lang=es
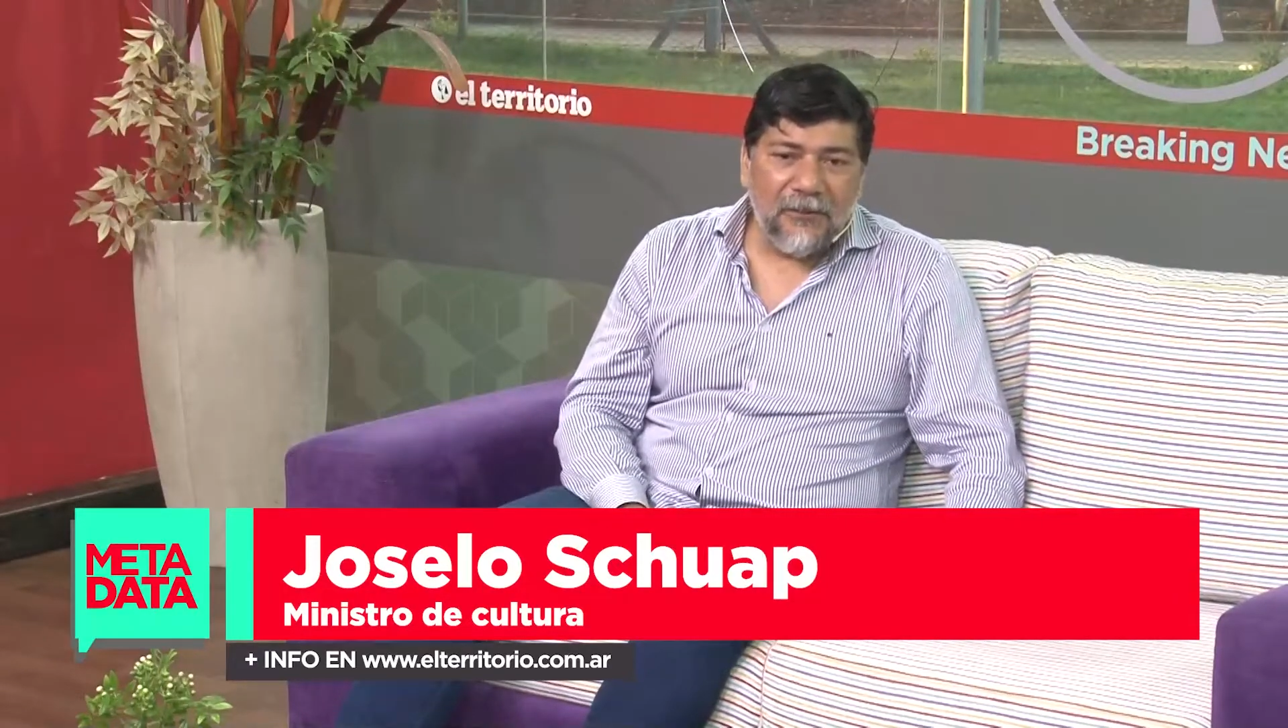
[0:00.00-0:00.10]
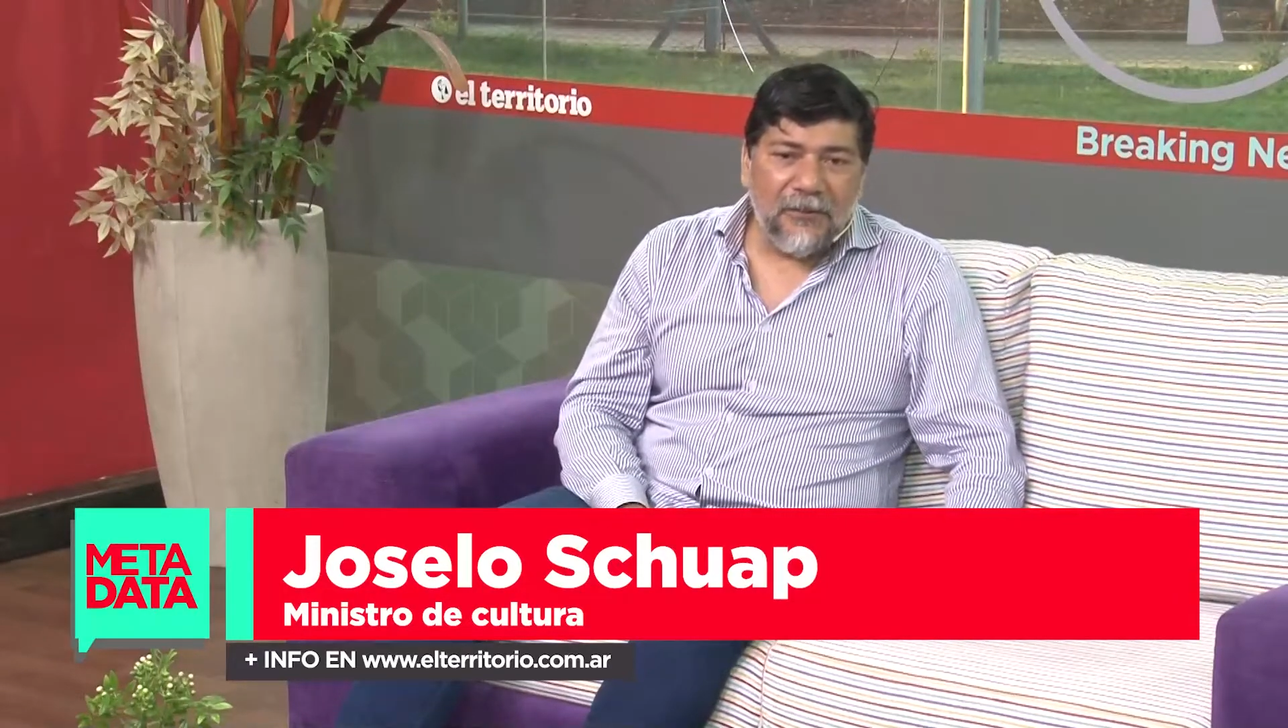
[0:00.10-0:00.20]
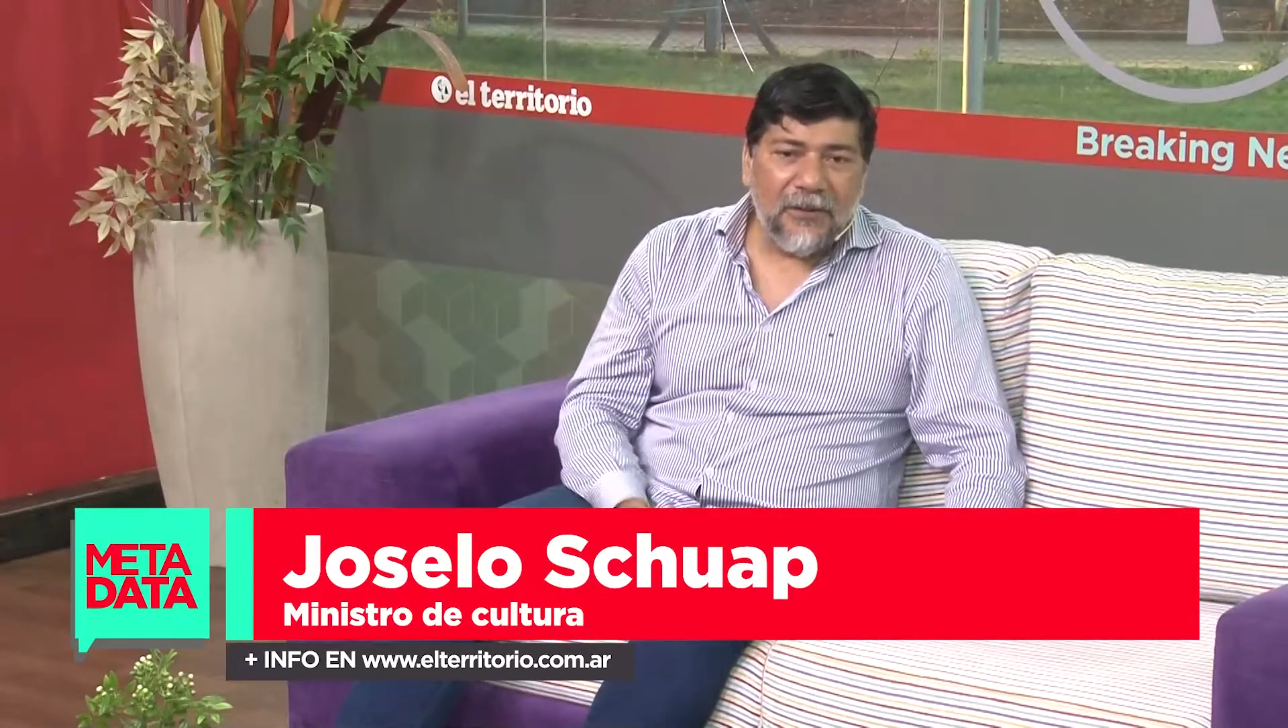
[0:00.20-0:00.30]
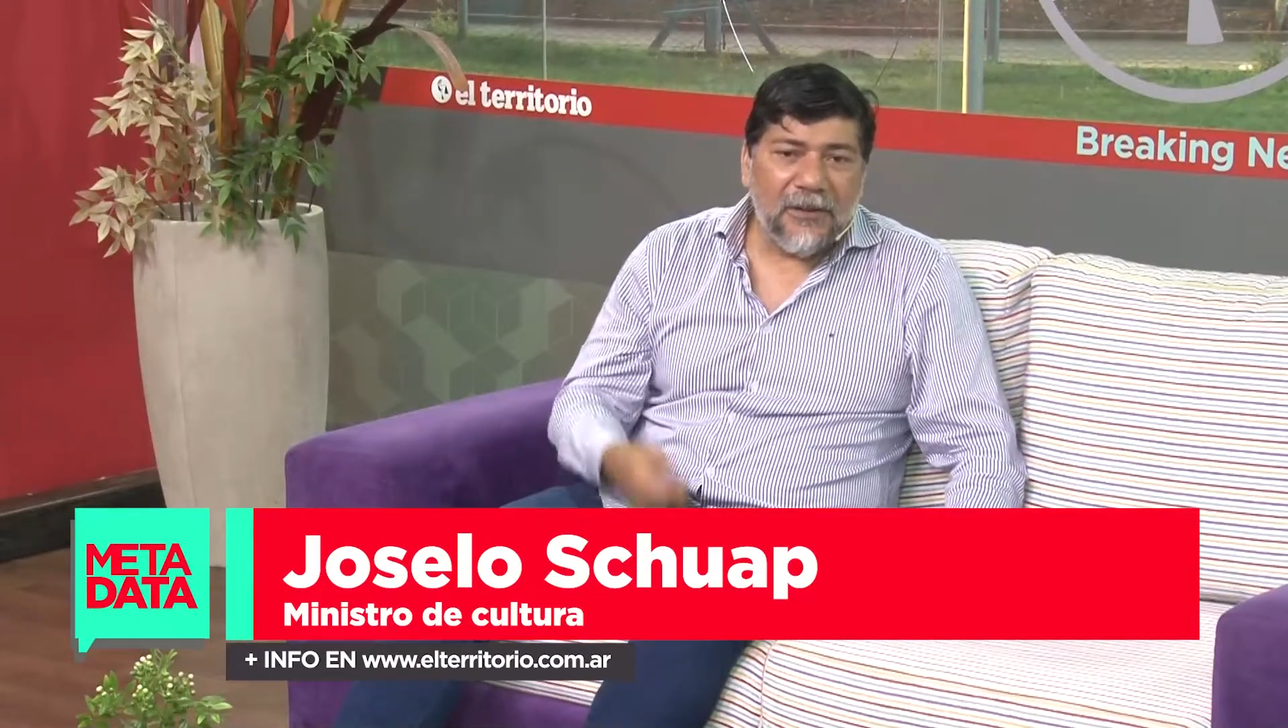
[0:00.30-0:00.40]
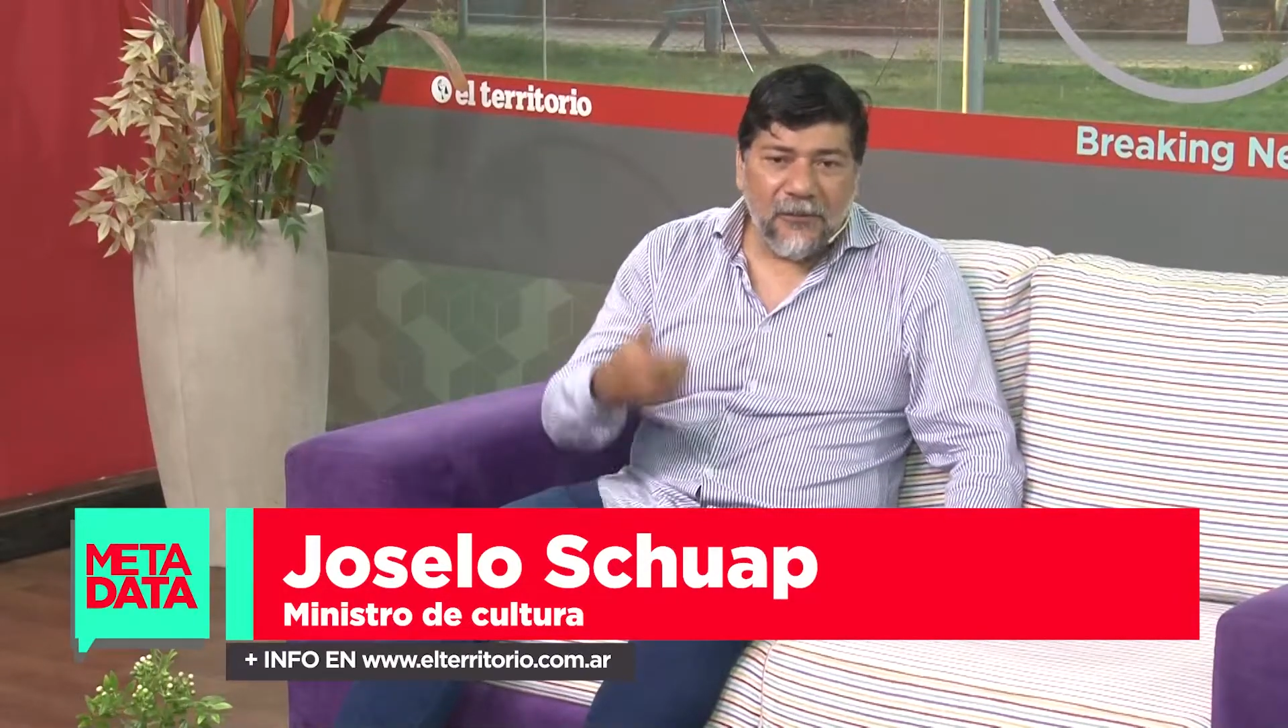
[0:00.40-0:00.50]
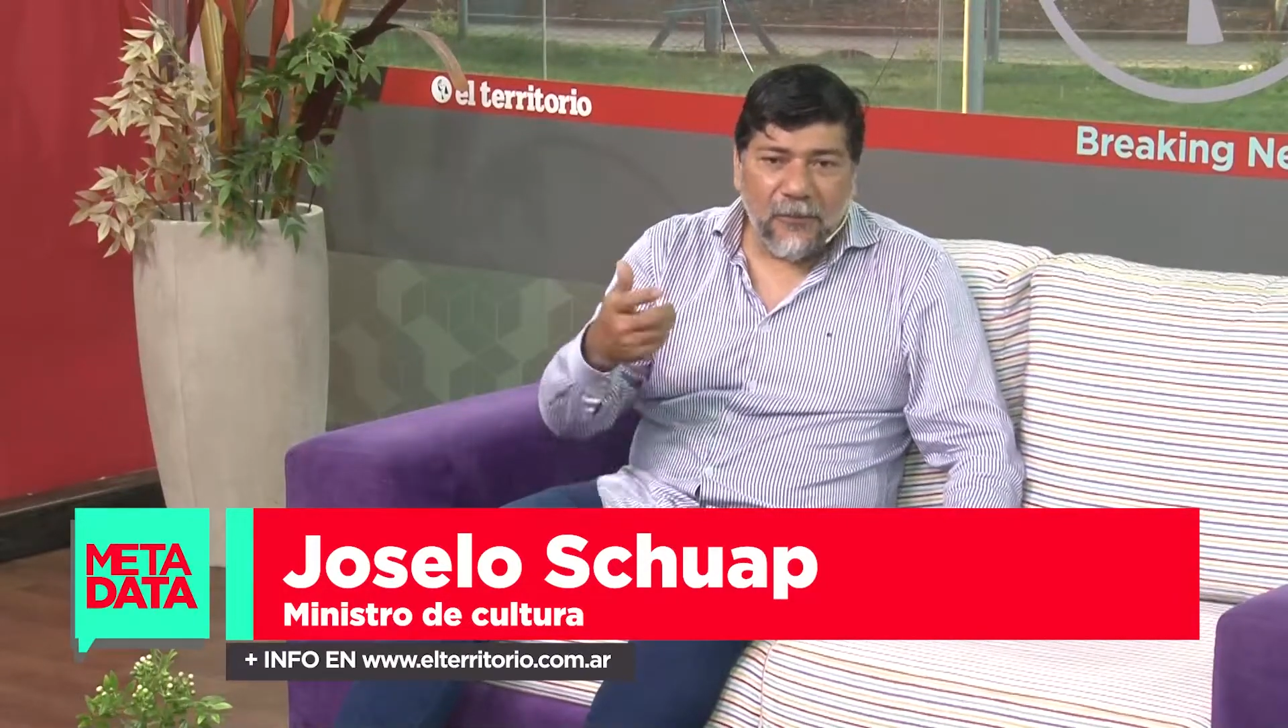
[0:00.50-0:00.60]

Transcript: autores